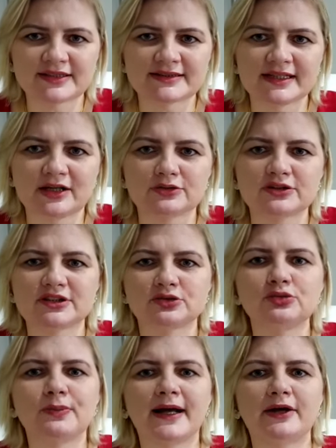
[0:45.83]
assalto são
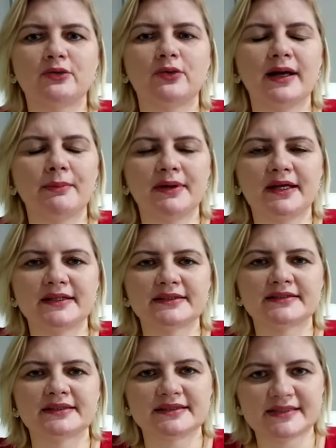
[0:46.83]
do bairro
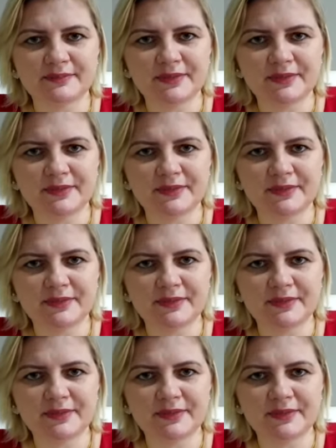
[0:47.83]
Goiabeiras e